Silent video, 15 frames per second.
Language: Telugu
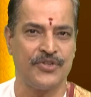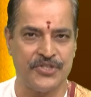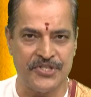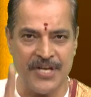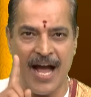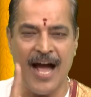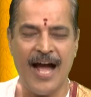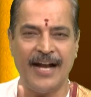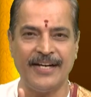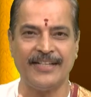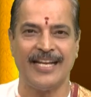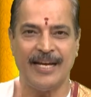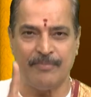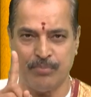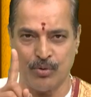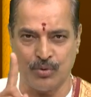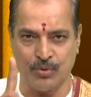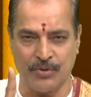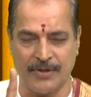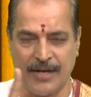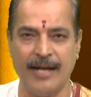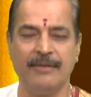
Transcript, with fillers: జ అంటే పుట్టుట